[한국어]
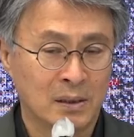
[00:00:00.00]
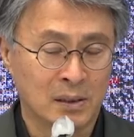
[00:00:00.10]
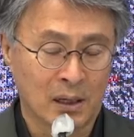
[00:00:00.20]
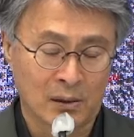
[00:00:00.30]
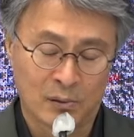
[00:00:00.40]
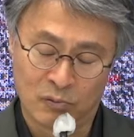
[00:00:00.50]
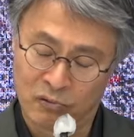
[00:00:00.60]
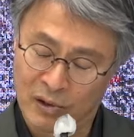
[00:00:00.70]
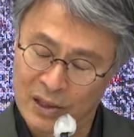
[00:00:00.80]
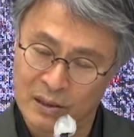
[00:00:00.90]
자, 그
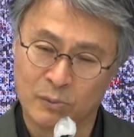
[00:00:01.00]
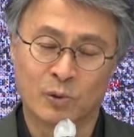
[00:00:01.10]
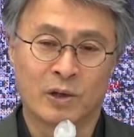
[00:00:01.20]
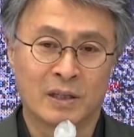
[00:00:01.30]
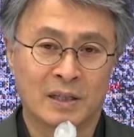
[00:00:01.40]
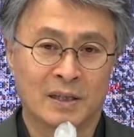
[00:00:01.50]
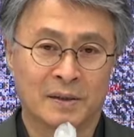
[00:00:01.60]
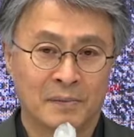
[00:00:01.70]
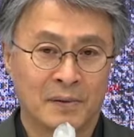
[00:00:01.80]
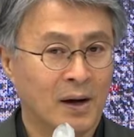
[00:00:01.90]
누가 했으면
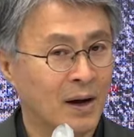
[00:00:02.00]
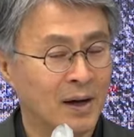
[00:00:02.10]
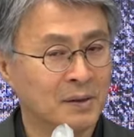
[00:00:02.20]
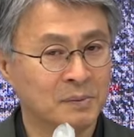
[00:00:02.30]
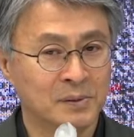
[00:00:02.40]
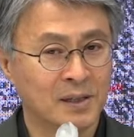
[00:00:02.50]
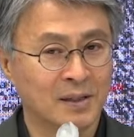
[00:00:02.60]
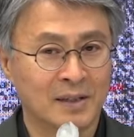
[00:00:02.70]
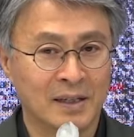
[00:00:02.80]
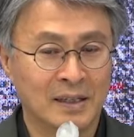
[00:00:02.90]
좋겠냐? 야, 이거
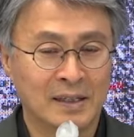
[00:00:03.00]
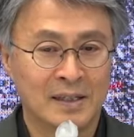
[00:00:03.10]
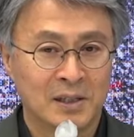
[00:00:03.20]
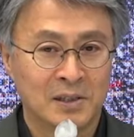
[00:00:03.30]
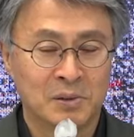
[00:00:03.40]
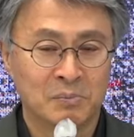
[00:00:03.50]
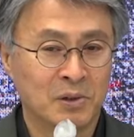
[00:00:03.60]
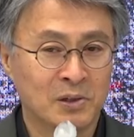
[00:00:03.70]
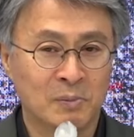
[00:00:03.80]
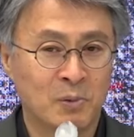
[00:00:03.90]
상당히
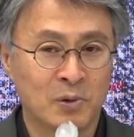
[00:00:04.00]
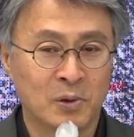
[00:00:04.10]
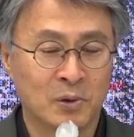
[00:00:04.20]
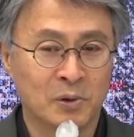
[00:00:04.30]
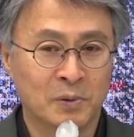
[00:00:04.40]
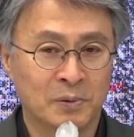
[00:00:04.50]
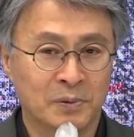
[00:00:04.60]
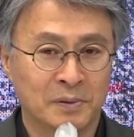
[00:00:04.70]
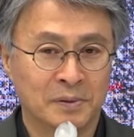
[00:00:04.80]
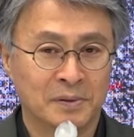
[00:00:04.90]
신문에서 보기
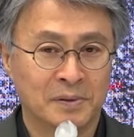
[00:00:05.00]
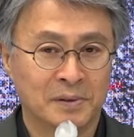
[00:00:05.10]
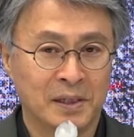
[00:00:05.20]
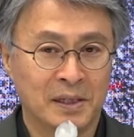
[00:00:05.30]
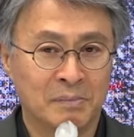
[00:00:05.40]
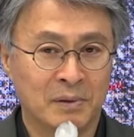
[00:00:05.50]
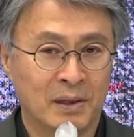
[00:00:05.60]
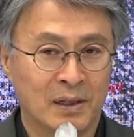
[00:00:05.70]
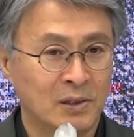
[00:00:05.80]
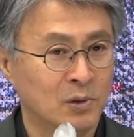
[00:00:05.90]
어려운
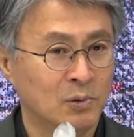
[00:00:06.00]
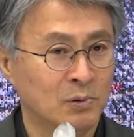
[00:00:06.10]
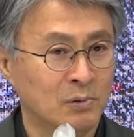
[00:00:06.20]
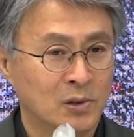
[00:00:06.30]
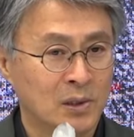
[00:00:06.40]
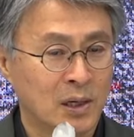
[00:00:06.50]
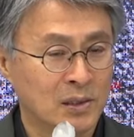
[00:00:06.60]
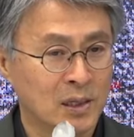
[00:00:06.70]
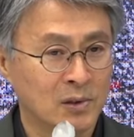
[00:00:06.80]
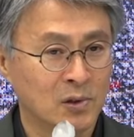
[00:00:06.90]
얘기입니다. 이 경우
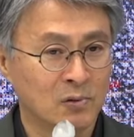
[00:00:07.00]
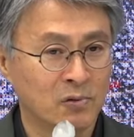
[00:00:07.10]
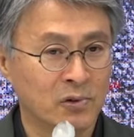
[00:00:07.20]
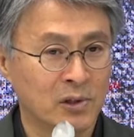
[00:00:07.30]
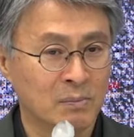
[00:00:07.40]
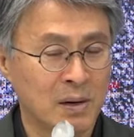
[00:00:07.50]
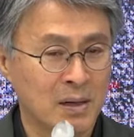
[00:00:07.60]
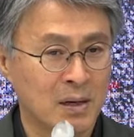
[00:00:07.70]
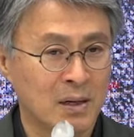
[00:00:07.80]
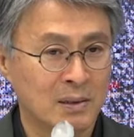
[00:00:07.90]
가장 전투력이
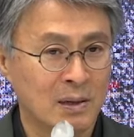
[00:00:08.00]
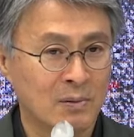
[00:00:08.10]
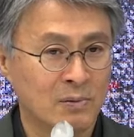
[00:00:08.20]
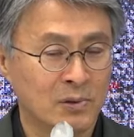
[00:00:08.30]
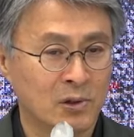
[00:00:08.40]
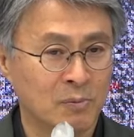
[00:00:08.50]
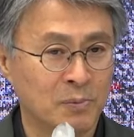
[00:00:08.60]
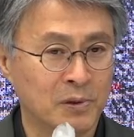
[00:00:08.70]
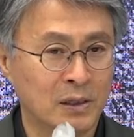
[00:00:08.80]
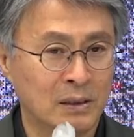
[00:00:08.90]
막강하다고 정평이